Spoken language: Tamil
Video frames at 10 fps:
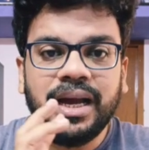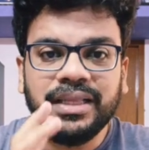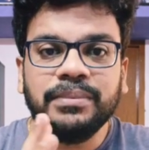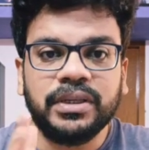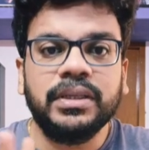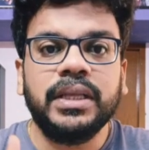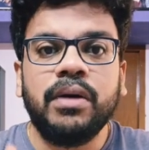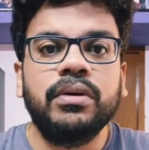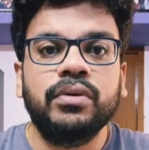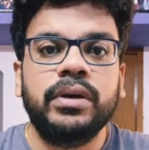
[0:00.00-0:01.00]
அது மட்டும்தான்
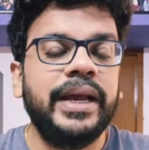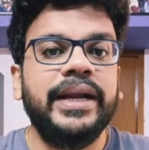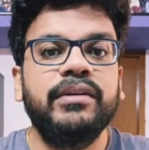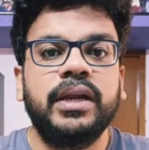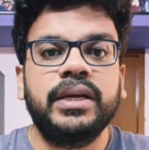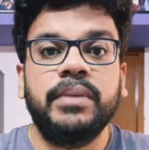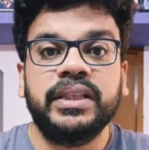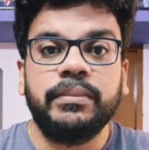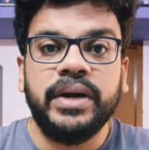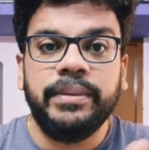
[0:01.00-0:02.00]
அவங்களுக்கு ஒரு நெகட்டிவாக இருக்குது
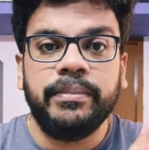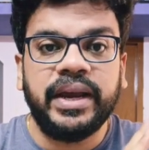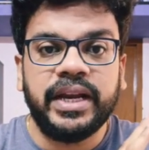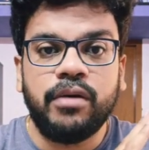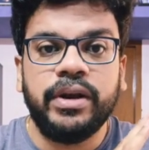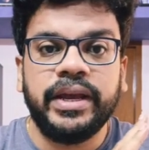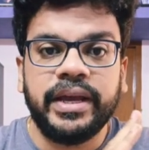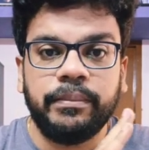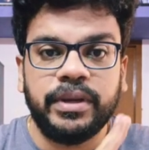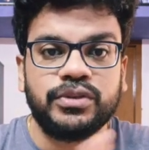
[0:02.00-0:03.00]
மற்றபடி மைனாவுடைய
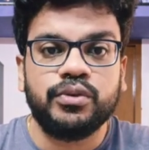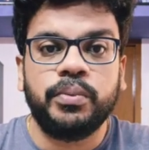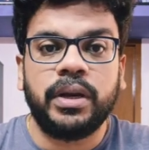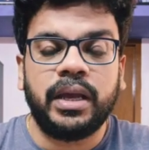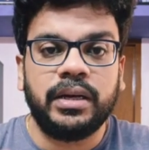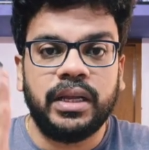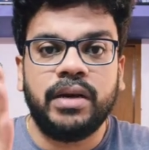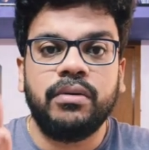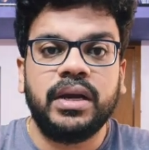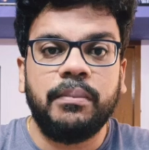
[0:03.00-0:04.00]
கேம் பிளே சூப்பர் அதனால
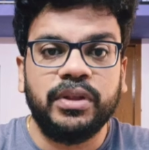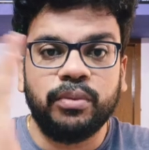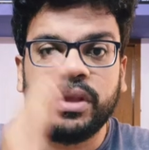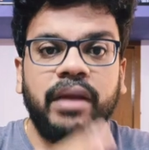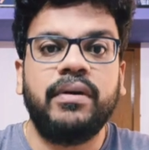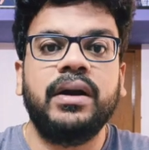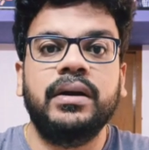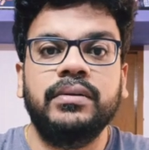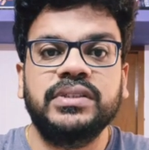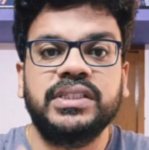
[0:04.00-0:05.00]
தான் அவங்களுக்கு ஐம்பத்தொம்பதாயிரம்
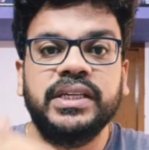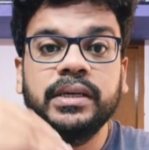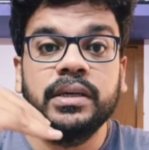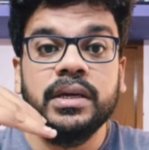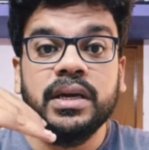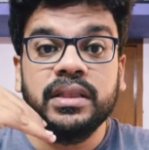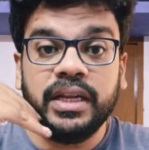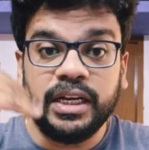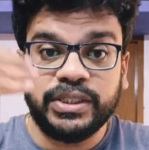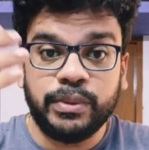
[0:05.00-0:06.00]
வாக்குகள் வச்சு
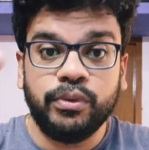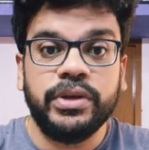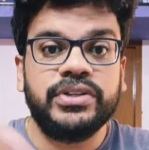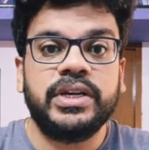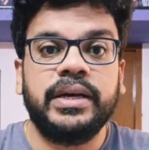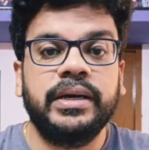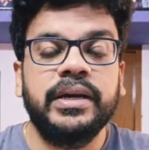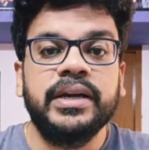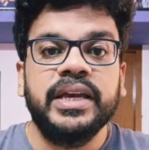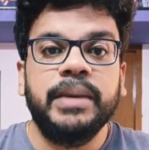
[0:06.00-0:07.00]
தனலட்சுமியை முந்த வச்சிட்டாங்க
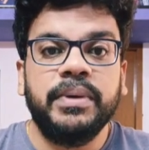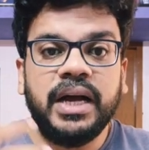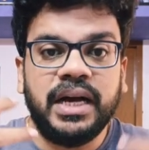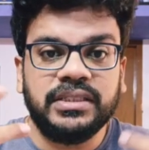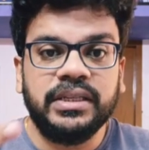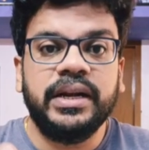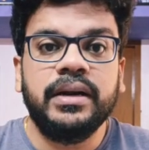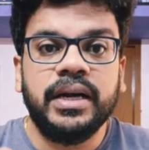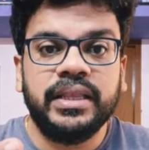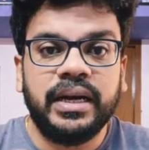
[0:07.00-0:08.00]
இப்போ லாஸ்ட்
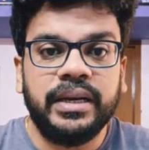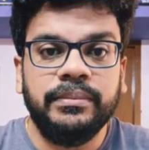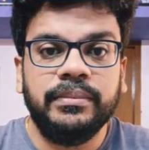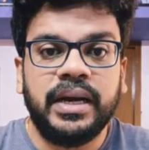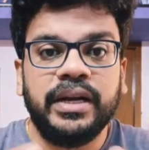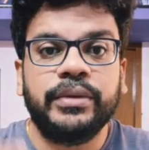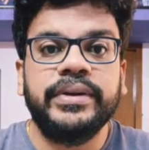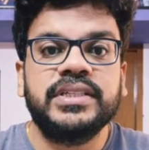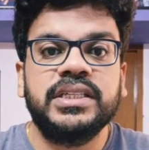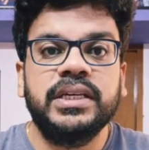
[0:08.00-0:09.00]
ரெண்டில் தனம் அண்ட்
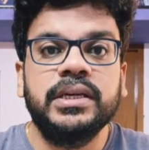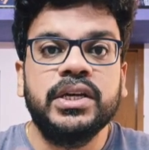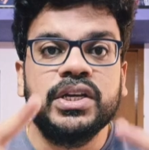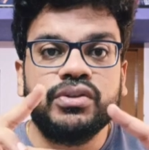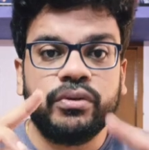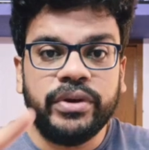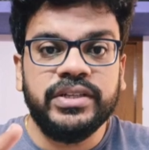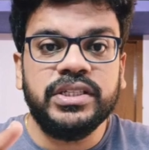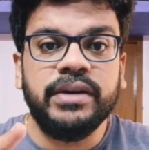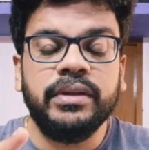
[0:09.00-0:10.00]
குவென்சி ஸோ
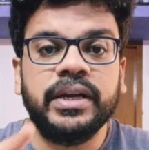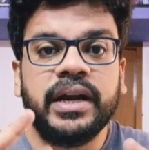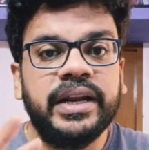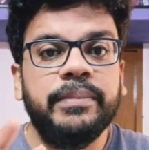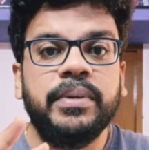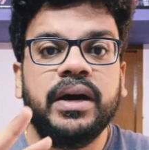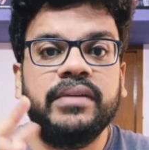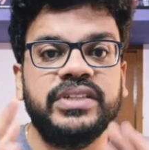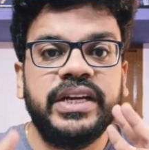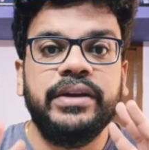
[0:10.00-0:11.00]
குவென்சியை வந்து கண்டிப்பாக
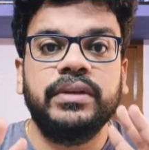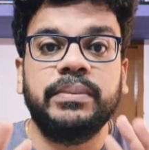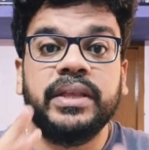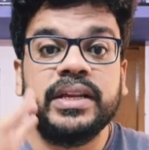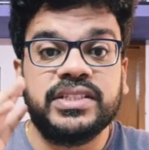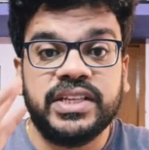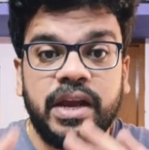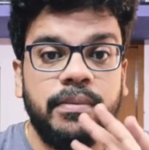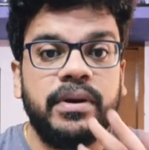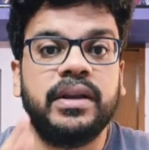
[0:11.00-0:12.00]
விஜய் டிவி வந்து பார்த்தீங்கன்னா
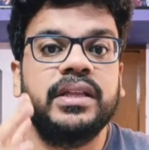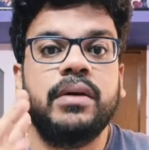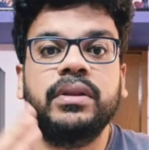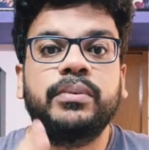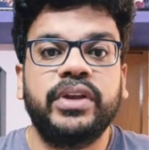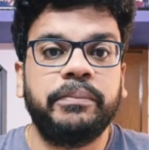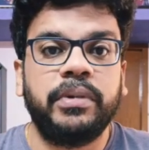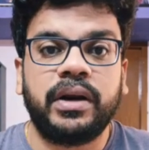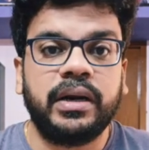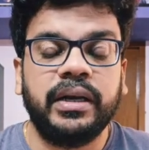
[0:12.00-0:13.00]
சேவ் பண்ணுறது தான் வந்து ப்ரொஜெக்ட்
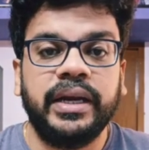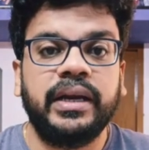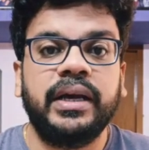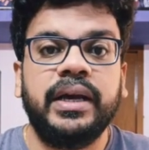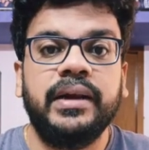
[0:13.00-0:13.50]
பண்ணுறாங்க ஏன்னா